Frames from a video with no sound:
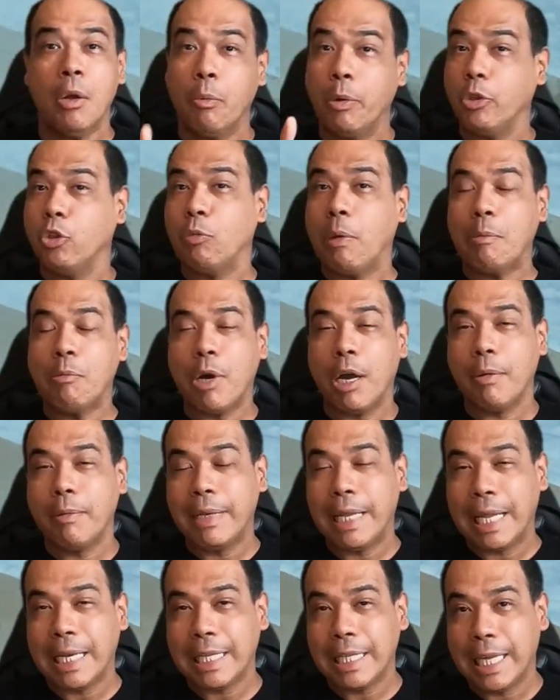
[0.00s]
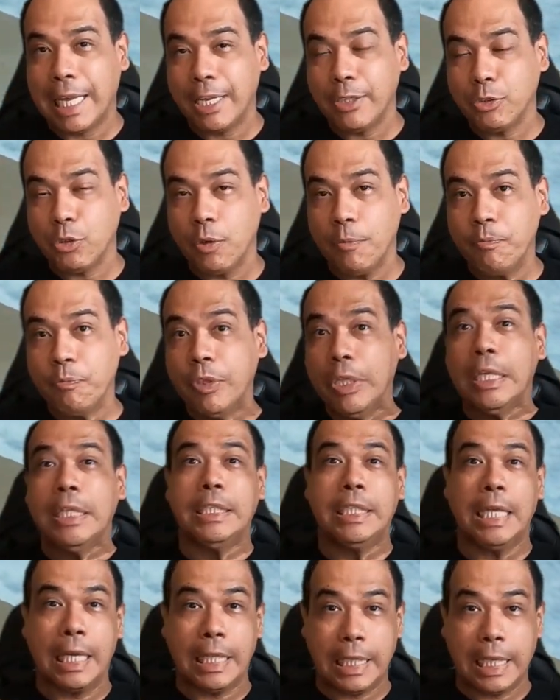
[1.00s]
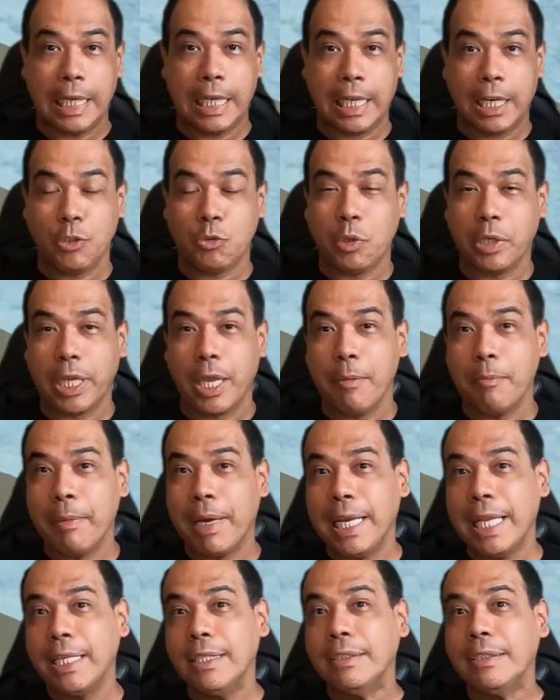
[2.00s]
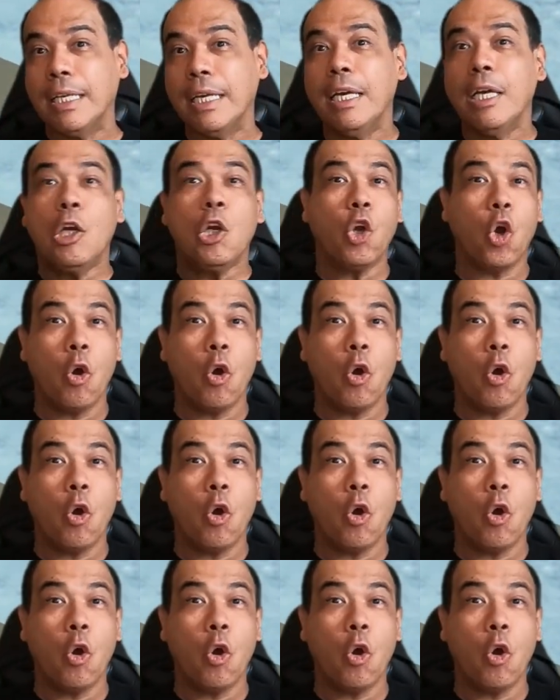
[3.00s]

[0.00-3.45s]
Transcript: Bueno, y vamos a hablar de eso ya de regreso aquí en Valencia.